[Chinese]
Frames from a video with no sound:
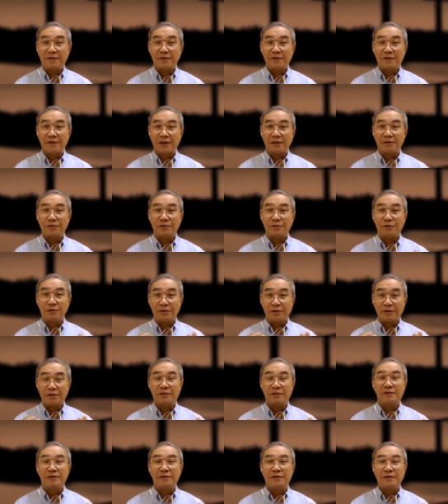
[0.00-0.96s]
当做
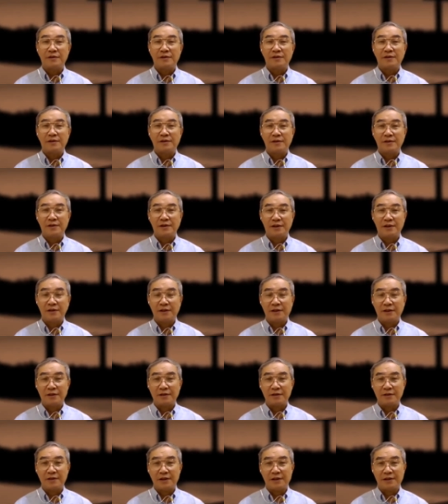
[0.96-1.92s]
神
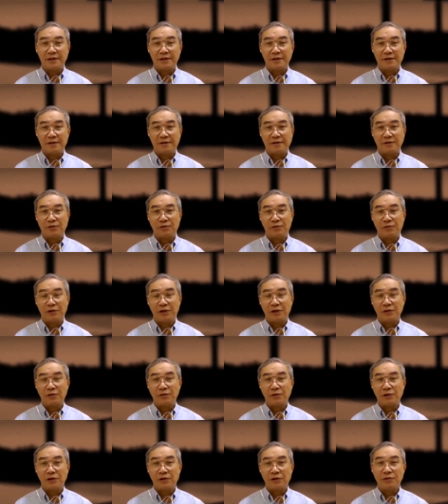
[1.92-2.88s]
的啊，主耶
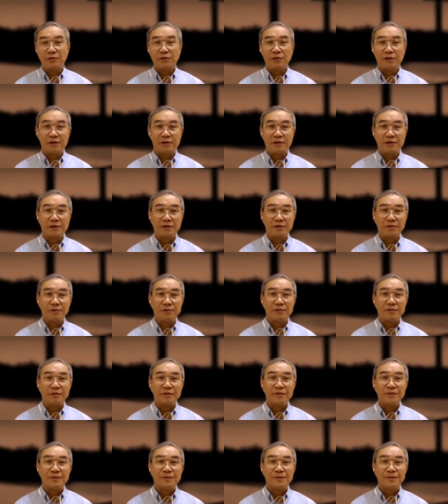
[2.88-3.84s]
稣基督的使徒。
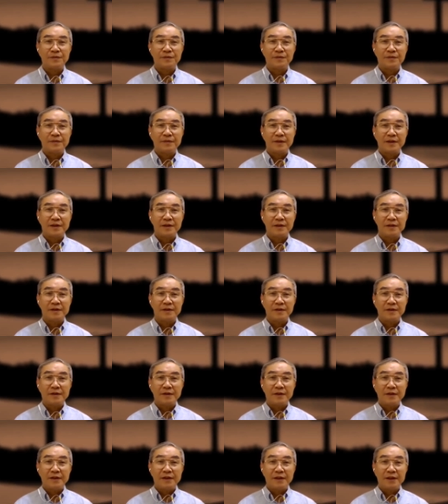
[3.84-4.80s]

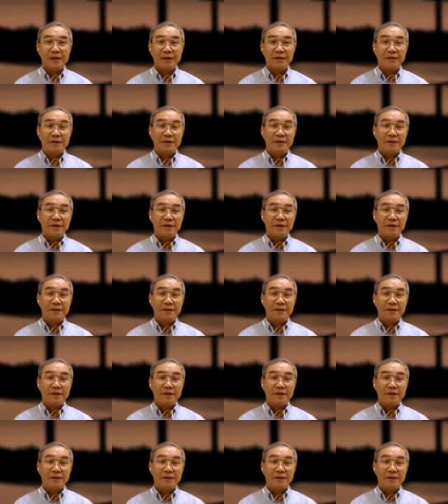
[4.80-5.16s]
那